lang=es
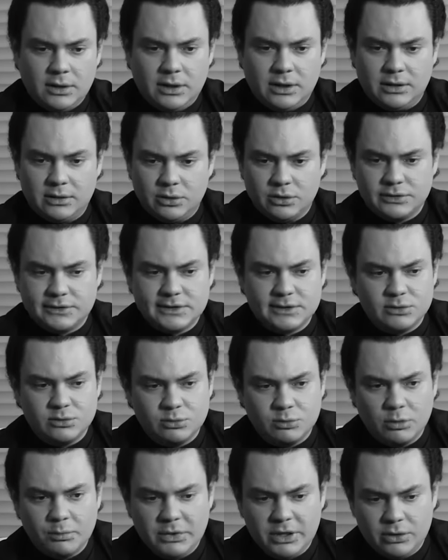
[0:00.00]
Entonces en
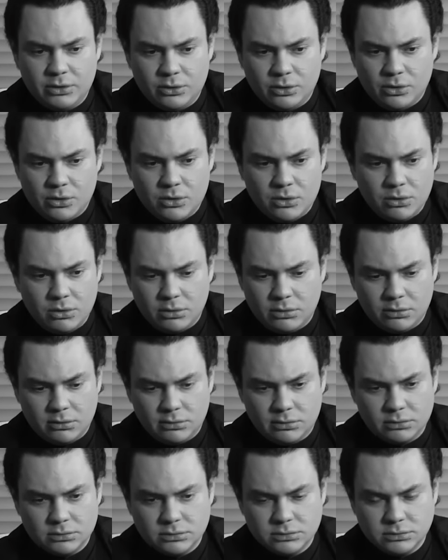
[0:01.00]
un momento
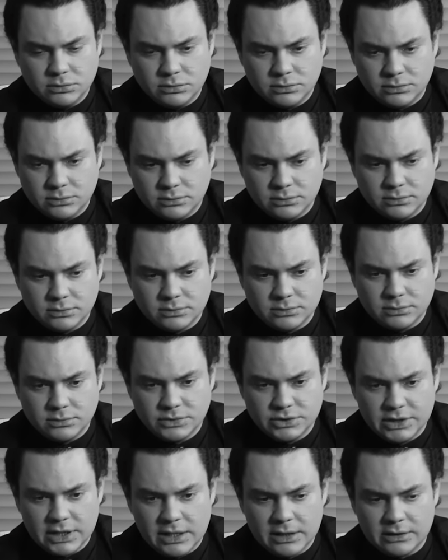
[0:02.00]

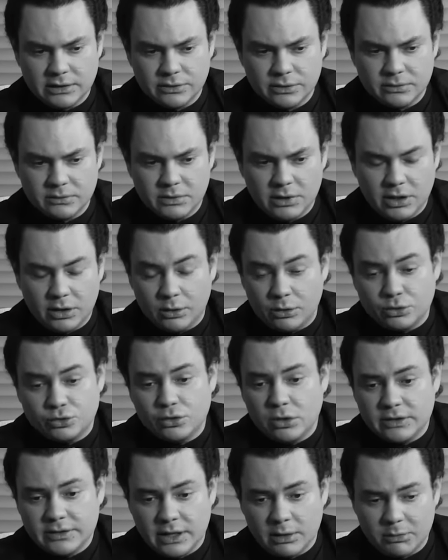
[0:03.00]
mm, ya
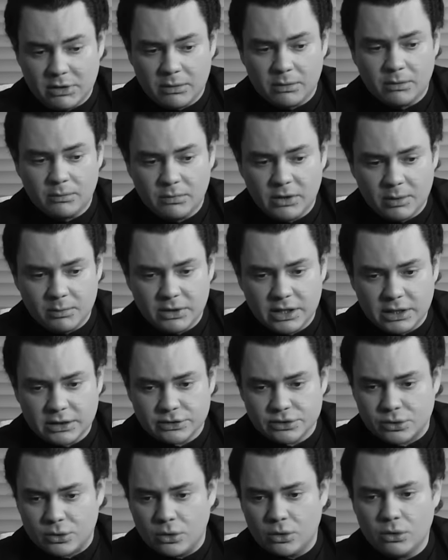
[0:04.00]
incluso hasta me
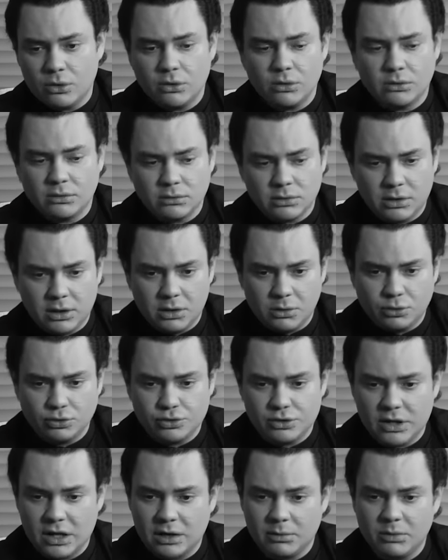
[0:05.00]
amenazó con
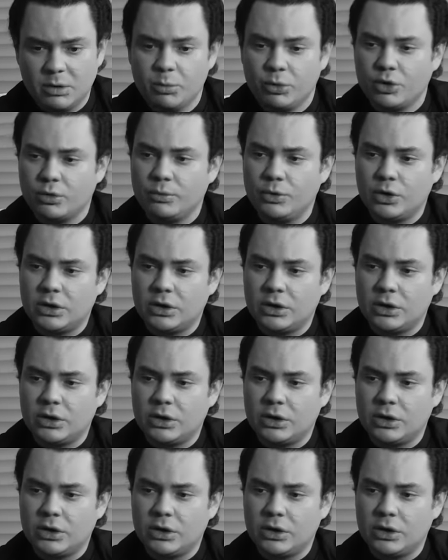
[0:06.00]
denunciarme por